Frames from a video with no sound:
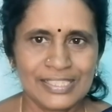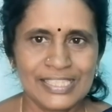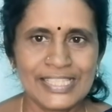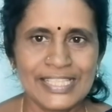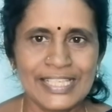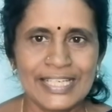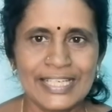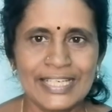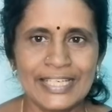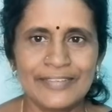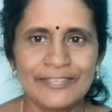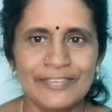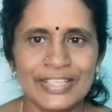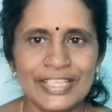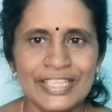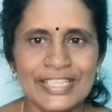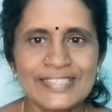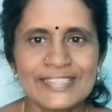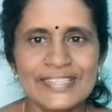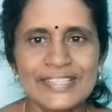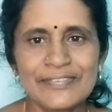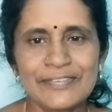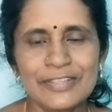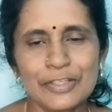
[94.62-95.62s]
இது இவர்
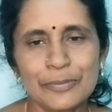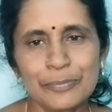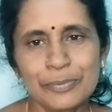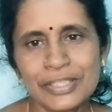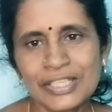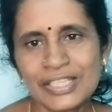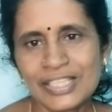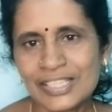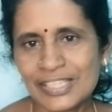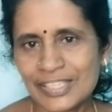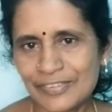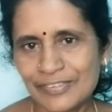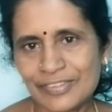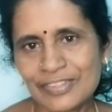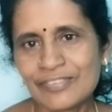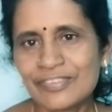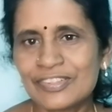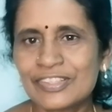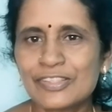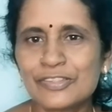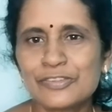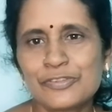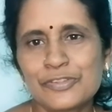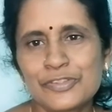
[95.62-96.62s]
என்ன செய்வார் அப்படின்னா இவர்
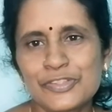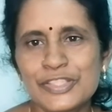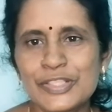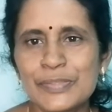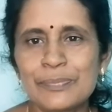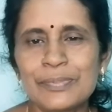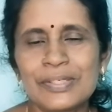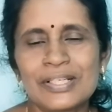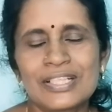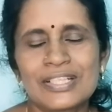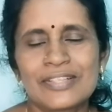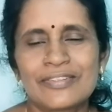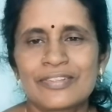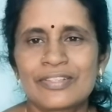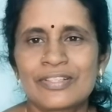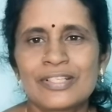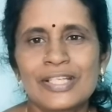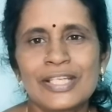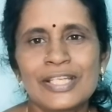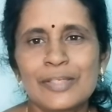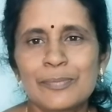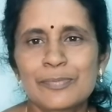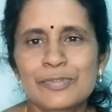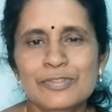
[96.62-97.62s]
வந்து ஜோசியம்
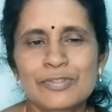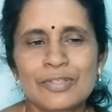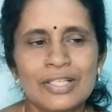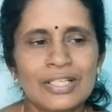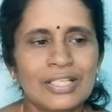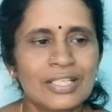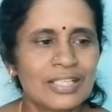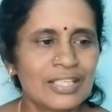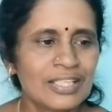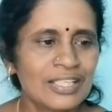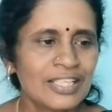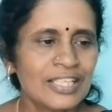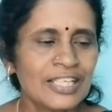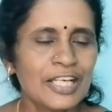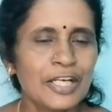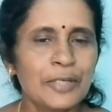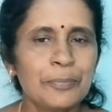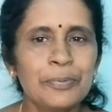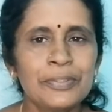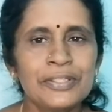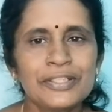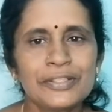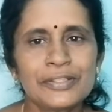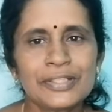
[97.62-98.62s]
பார்க்குறவர்னே நம்ம சொல்லலாம்
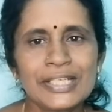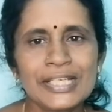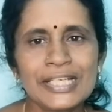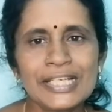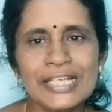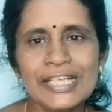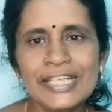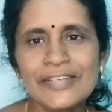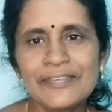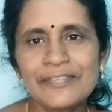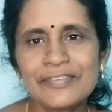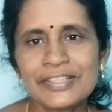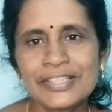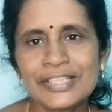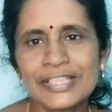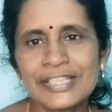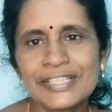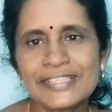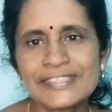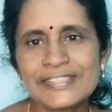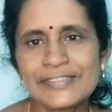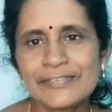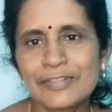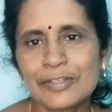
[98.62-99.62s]
அப்போ அந்த கிளியை வந்து
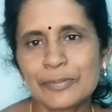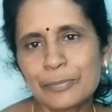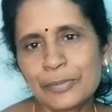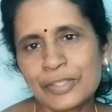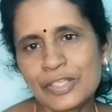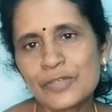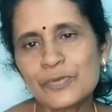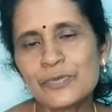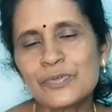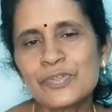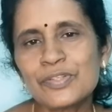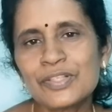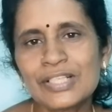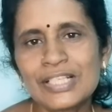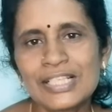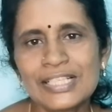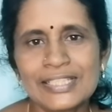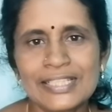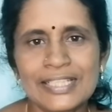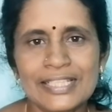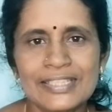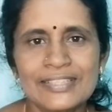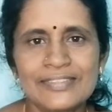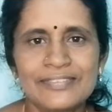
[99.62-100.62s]
என்ன செய்வார் அப்படின்னா கூண்டுக்குள்ள
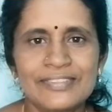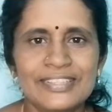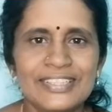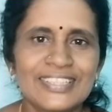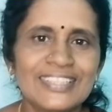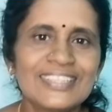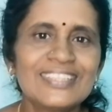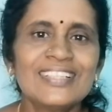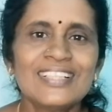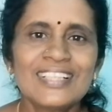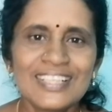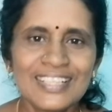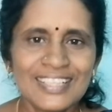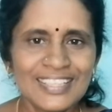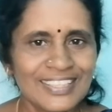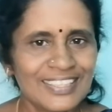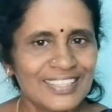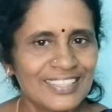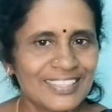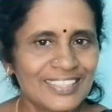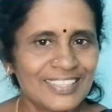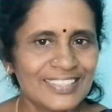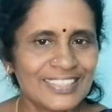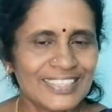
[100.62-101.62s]
திறந்து விட்டு
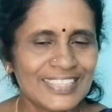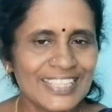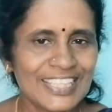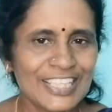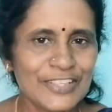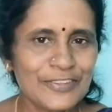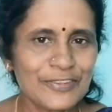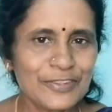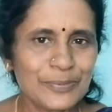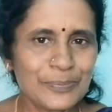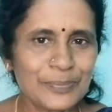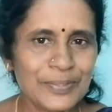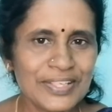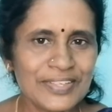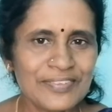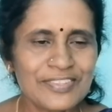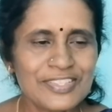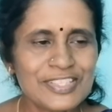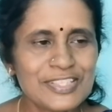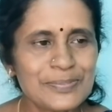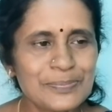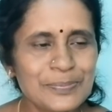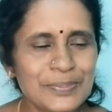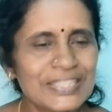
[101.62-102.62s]
அந்த கிளிக்கு ஒரு பேர்
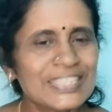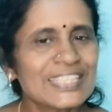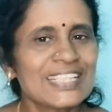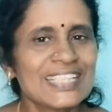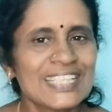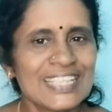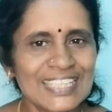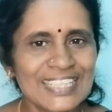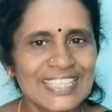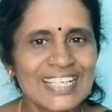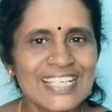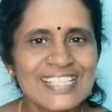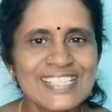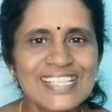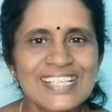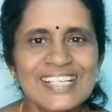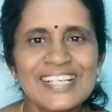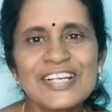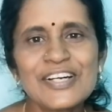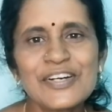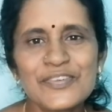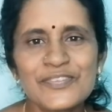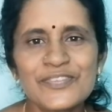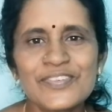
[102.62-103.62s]
வச்சிருப்பாரு ராஜா
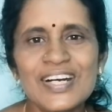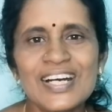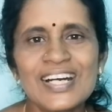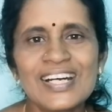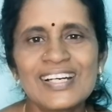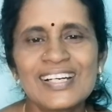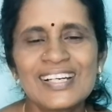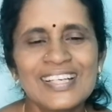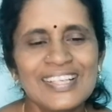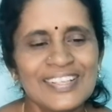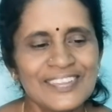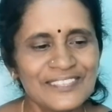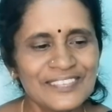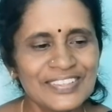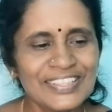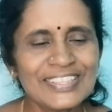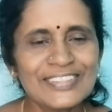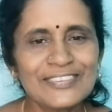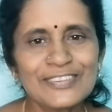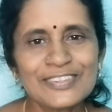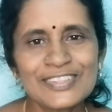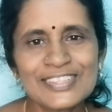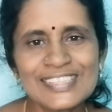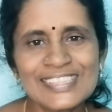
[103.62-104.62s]
வா
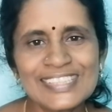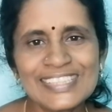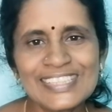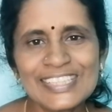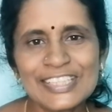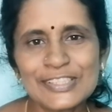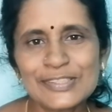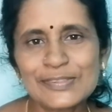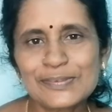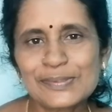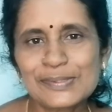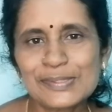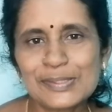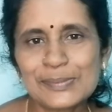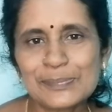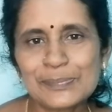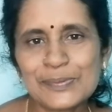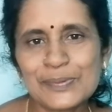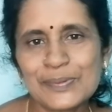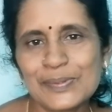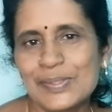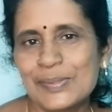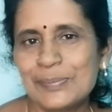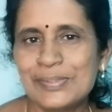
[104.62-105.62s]
வந்து ஒரு சீட் எடுத்து கொடுத்துட்டு
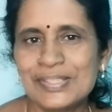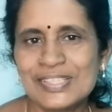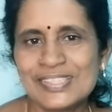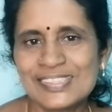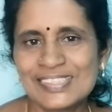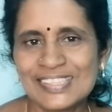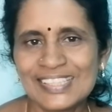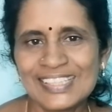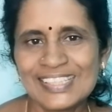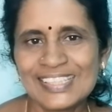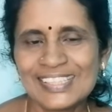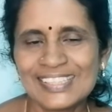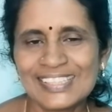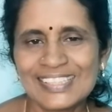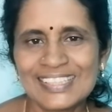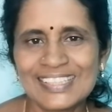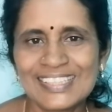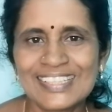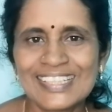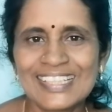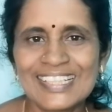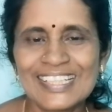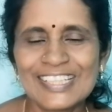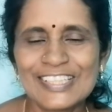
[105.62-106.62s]
போ அப்படின்னு சொல்லி அந்த
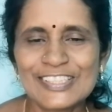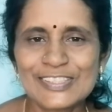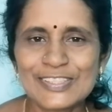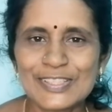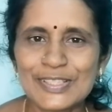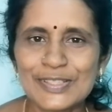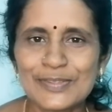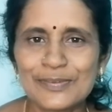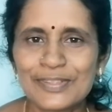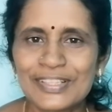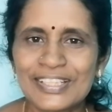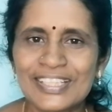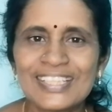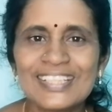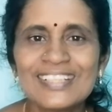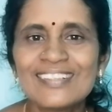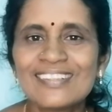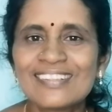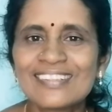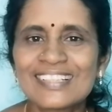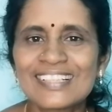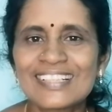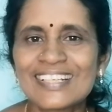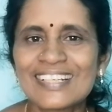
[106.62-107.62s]
கிளிக்கு சொன்ன உடனே
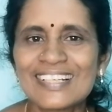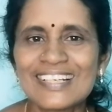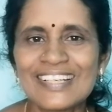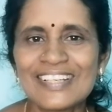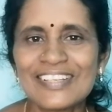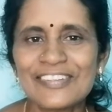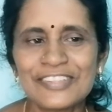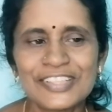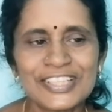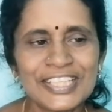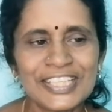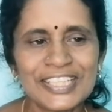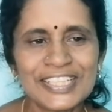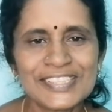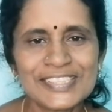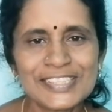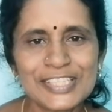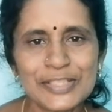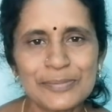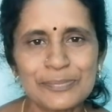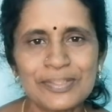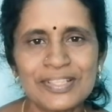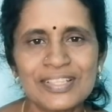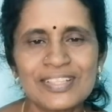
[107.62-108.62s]
அந்த கிளி வந்து என்ன
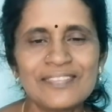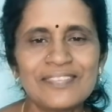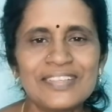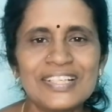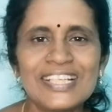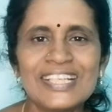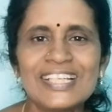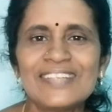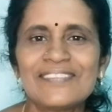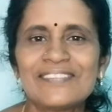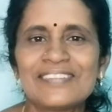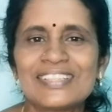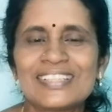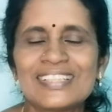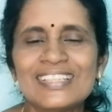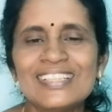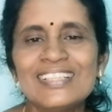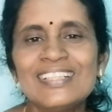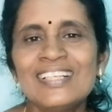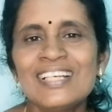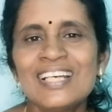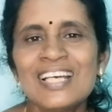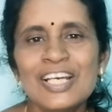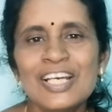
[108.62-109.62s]
செய்யும் அப்படின்னா வெளியில வந்து